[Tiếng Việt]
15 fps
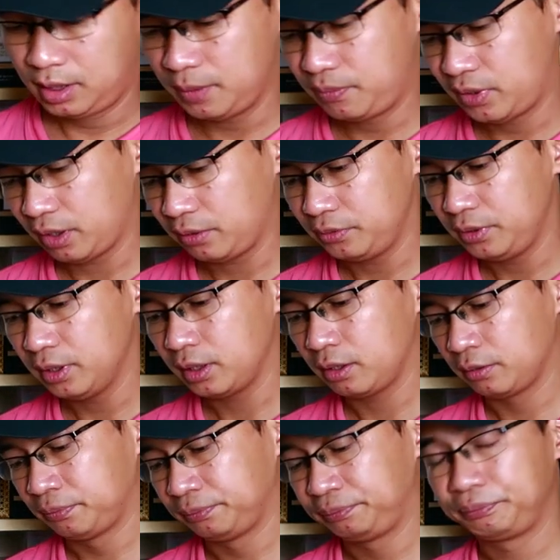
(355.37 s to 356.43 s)
Tiếp theo
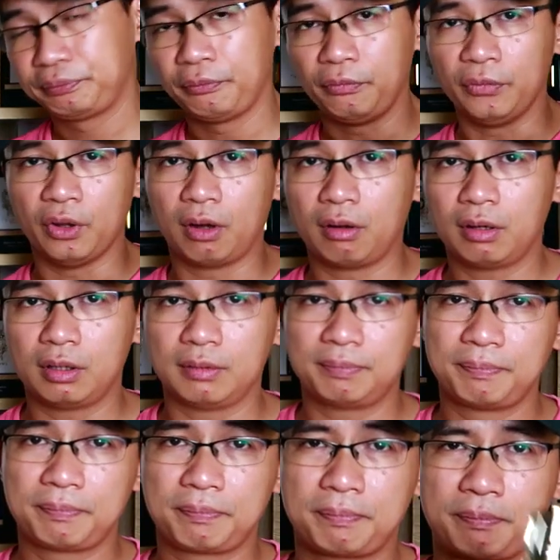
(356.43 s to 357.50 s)
nữa đó là
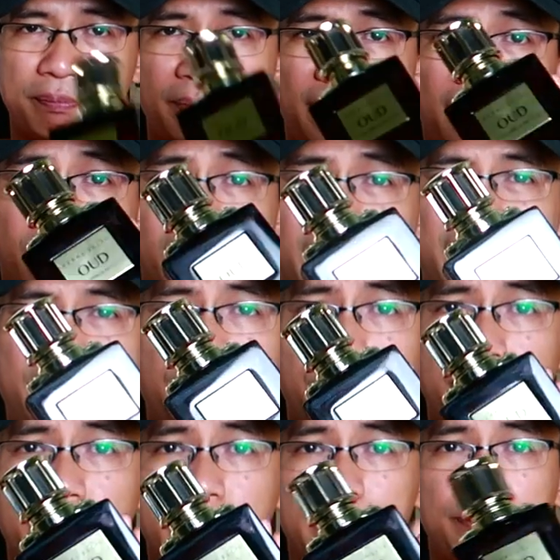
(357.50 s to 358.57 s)
Paris
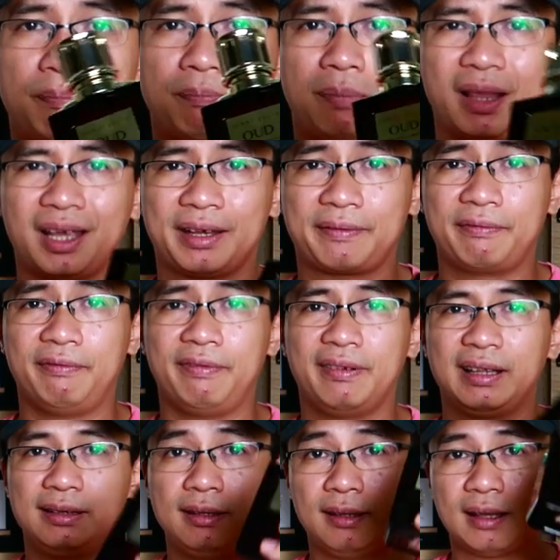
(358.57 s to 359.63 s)
Food Like
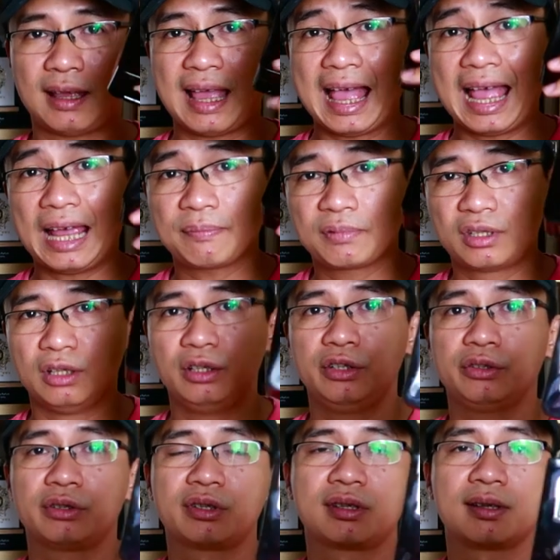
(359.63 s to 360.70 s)
Vanilla
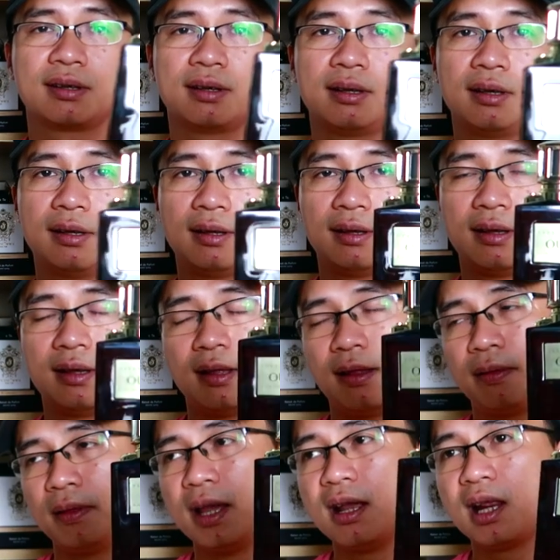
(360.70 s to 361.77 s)
Absolute.
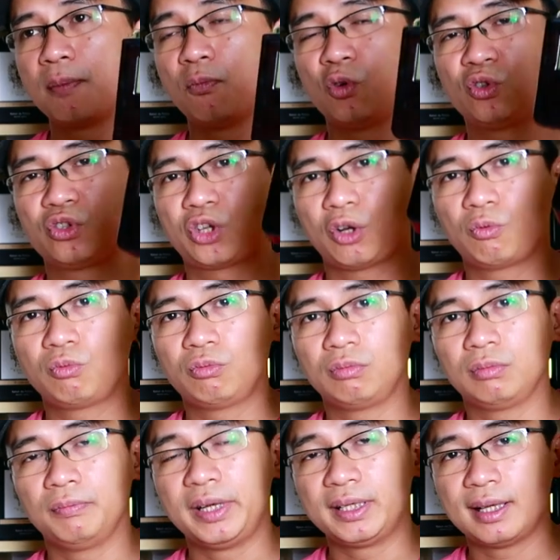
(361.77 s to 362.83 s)
Đây là một
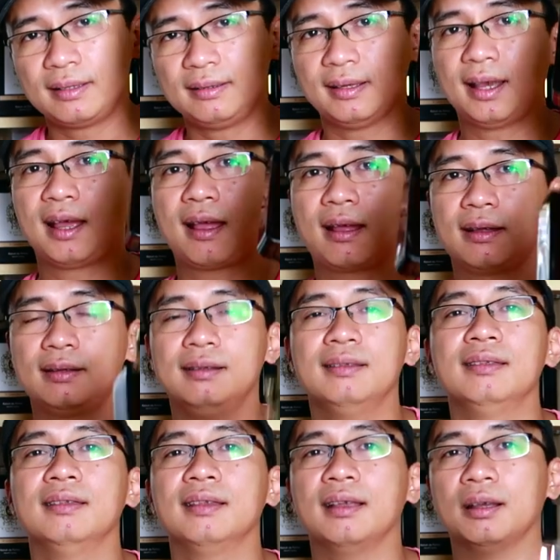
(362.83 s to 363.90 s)
trong, mình đánh giá
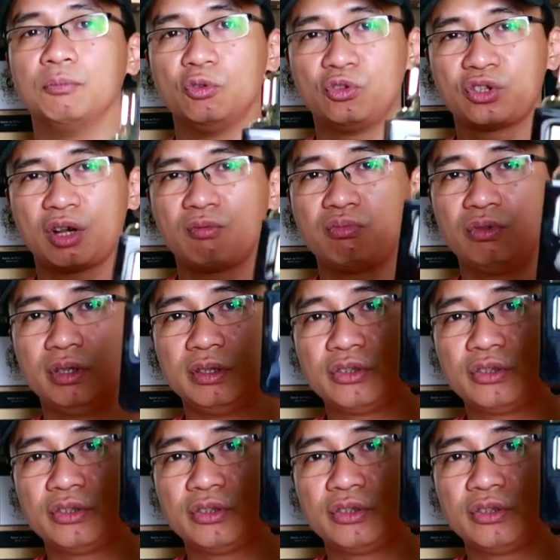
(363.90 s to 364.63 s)
là một trong